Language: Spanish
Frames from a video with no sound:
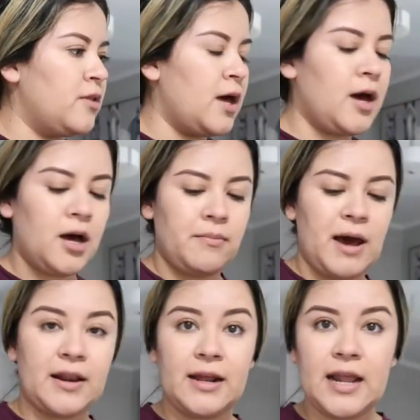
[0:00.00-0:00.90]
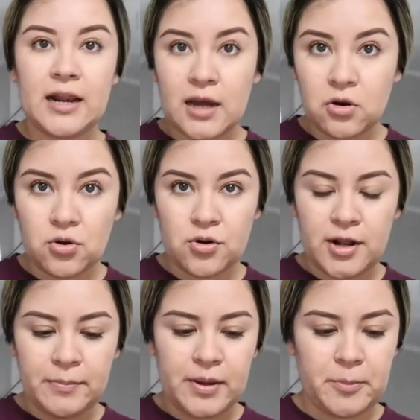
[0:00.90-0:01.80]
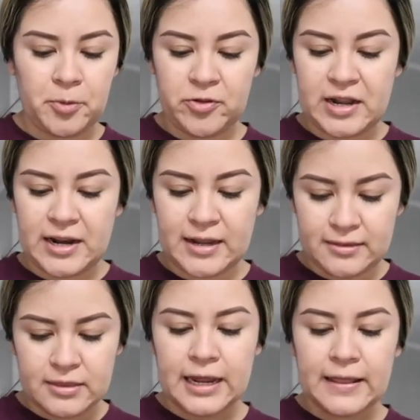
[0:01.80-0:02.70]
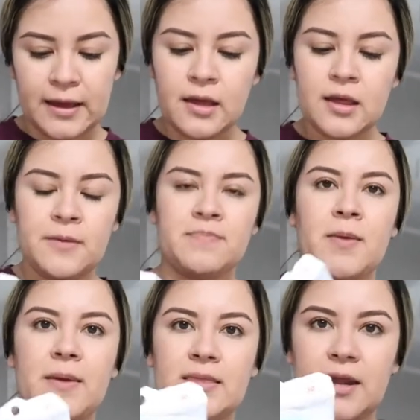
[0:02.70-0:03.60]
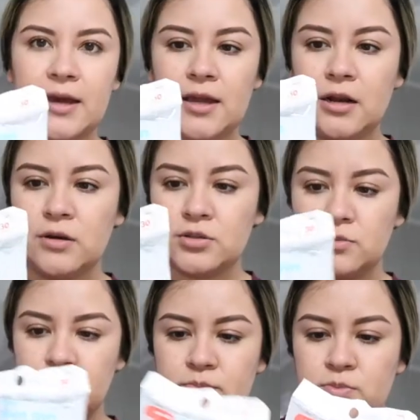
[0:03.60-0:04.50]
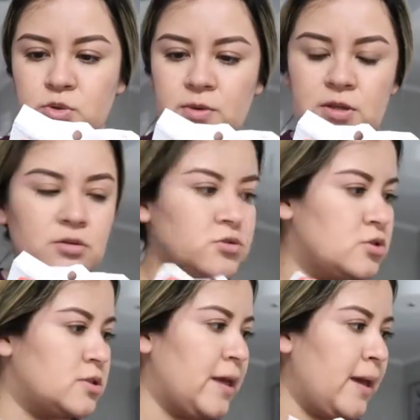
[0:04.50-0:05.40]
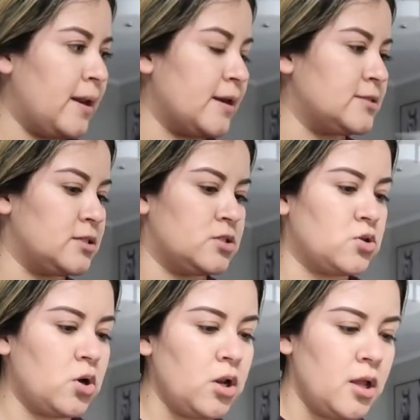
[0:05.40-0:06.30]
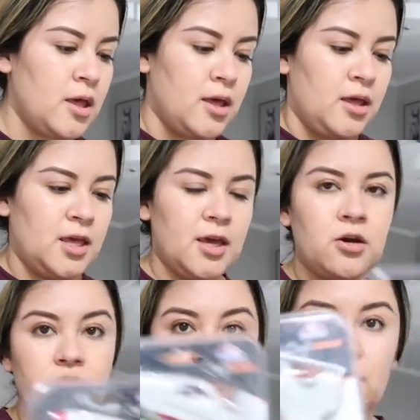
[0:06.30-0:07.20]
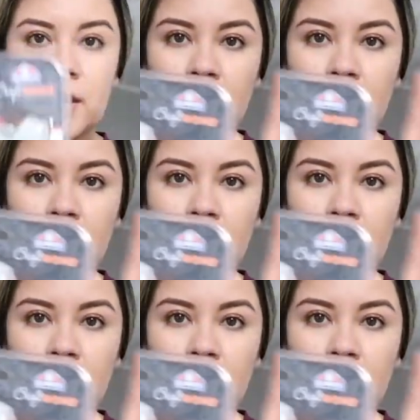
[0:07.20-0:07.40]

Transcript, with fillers: arreglar la corona para ponerle en la entrada. Me traje los tubitos de resistol y tuve